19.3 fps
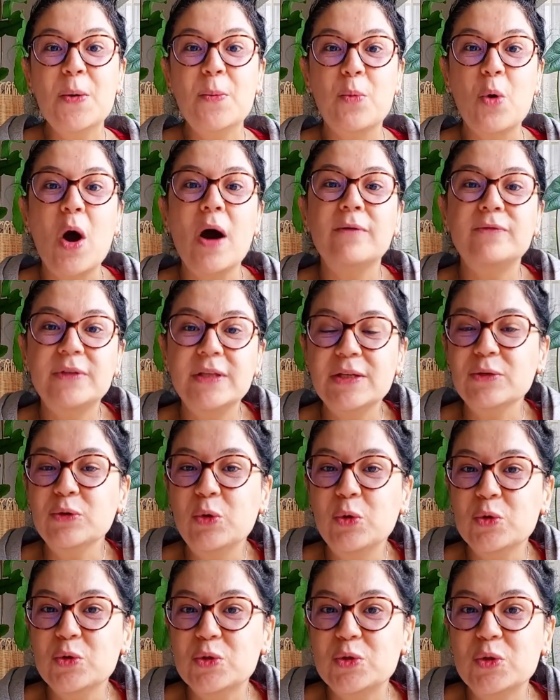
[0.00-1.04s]
Bu haftanın
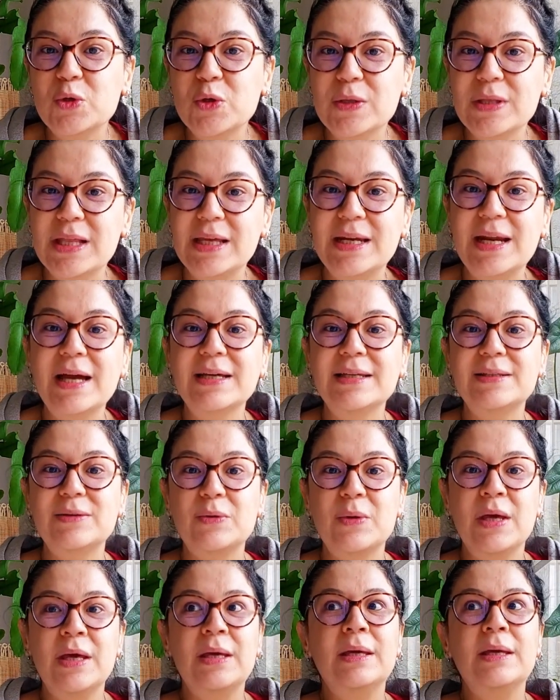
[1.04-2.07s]
konusu olarak
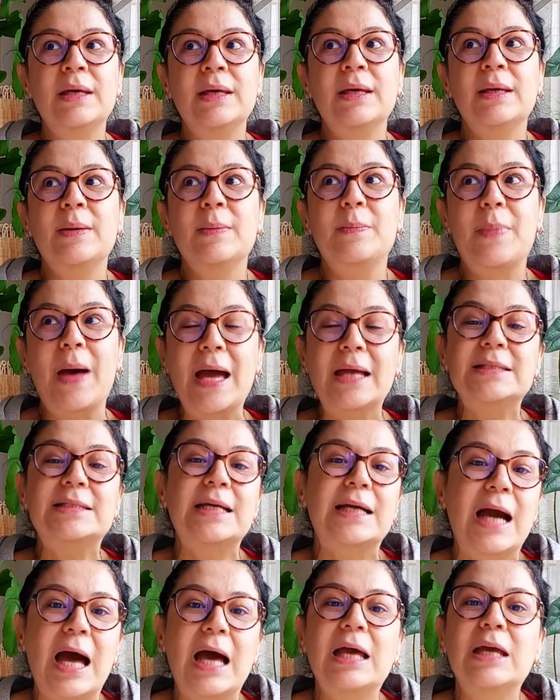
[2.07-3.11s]
bence
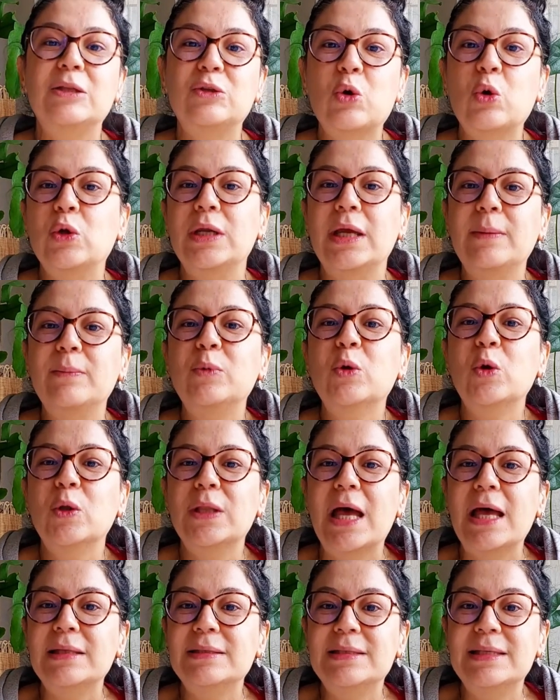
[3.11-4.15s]
gayet önemli
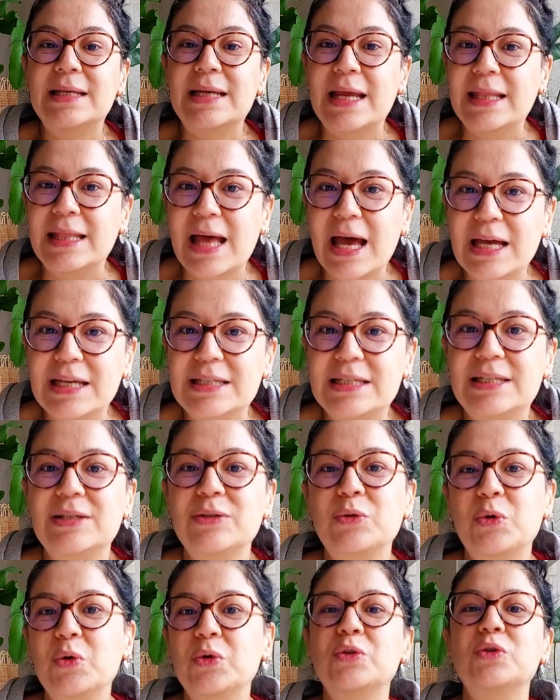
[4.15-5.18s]
olan
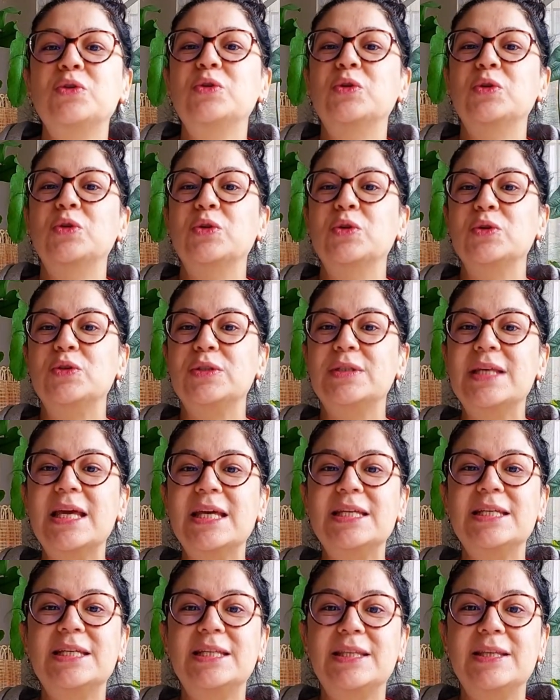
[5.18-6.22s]
drenaj konusunu
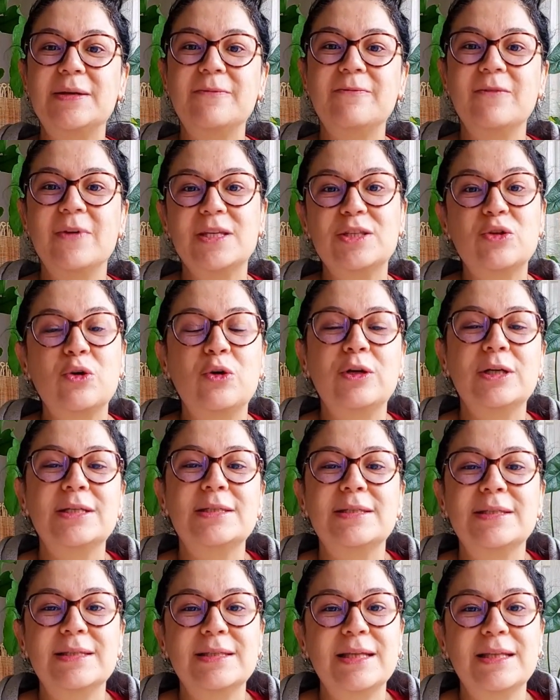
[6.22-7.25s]
seçtim ve
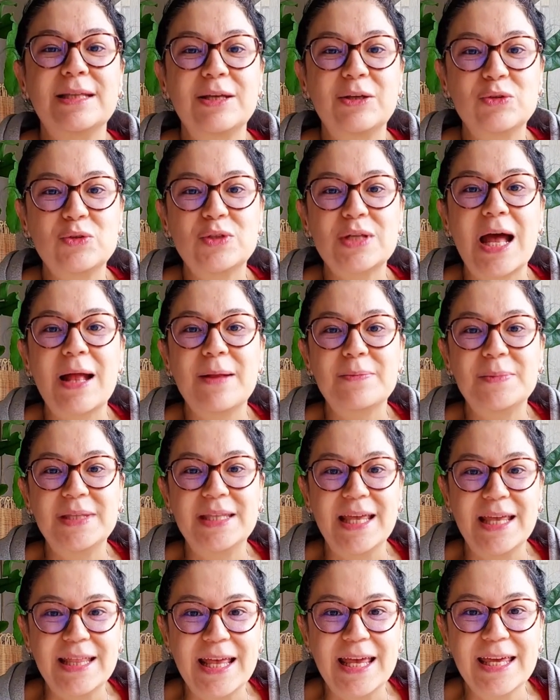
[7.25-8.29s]
sonrasında da güzel
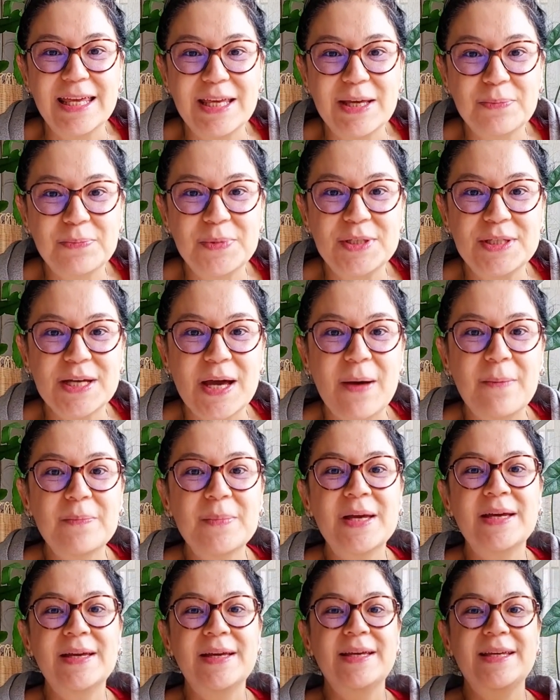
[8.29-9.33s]
bir deney yapacağım.
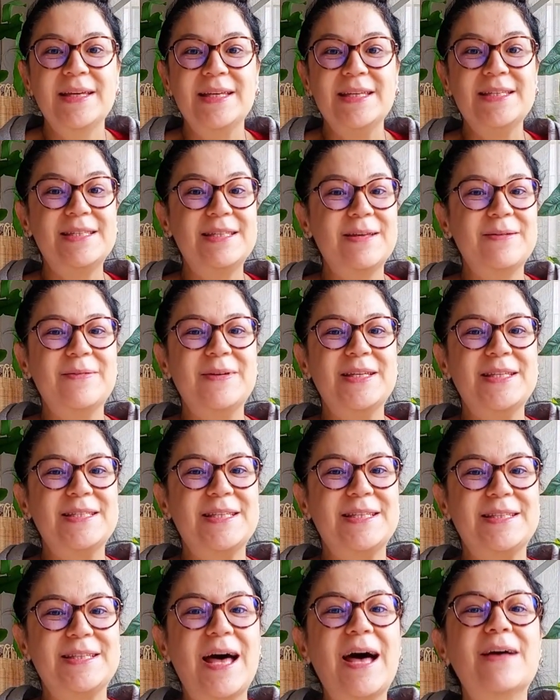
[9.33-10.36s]

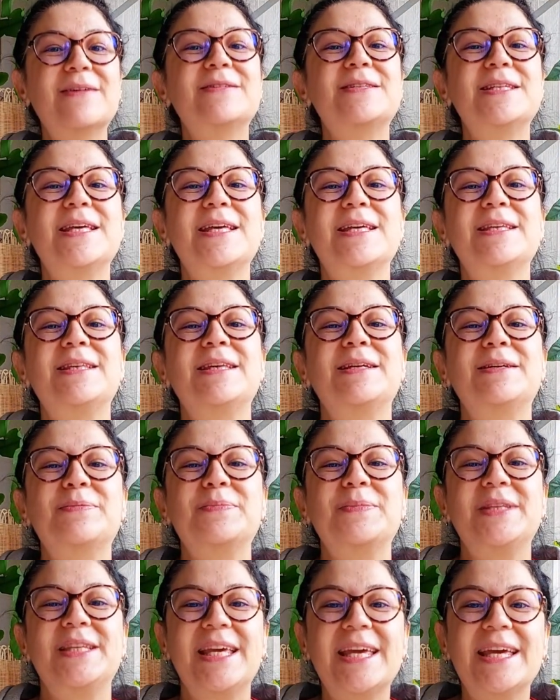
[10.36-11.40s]
İzlemenizi tavsiye
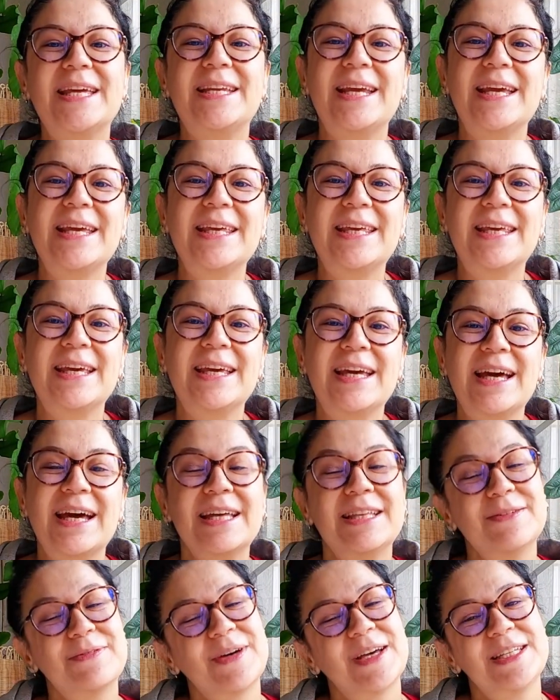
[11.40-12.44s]
ederim diyerek
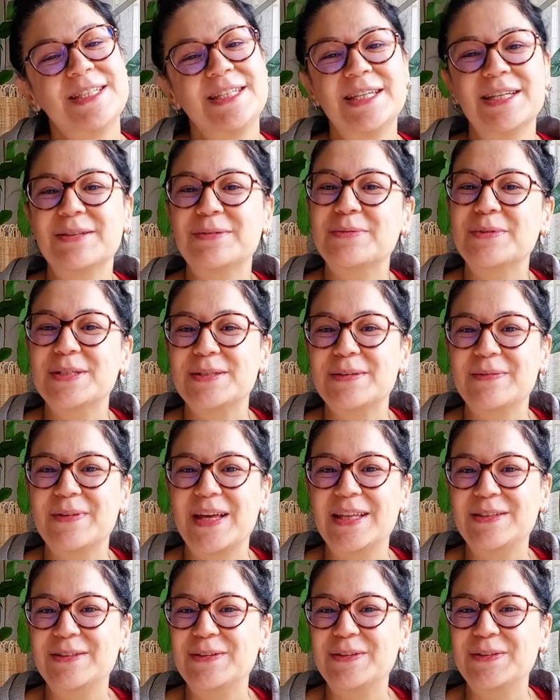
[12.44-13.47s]
Hadi başlayalım o
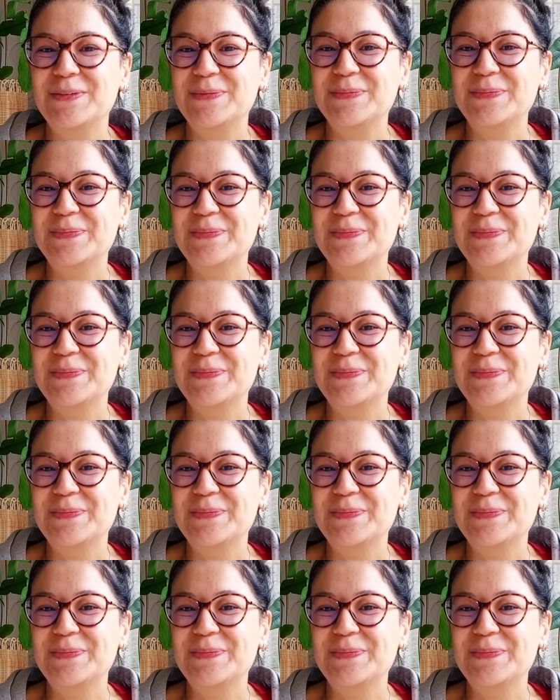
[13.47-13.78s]
zaman diyorum.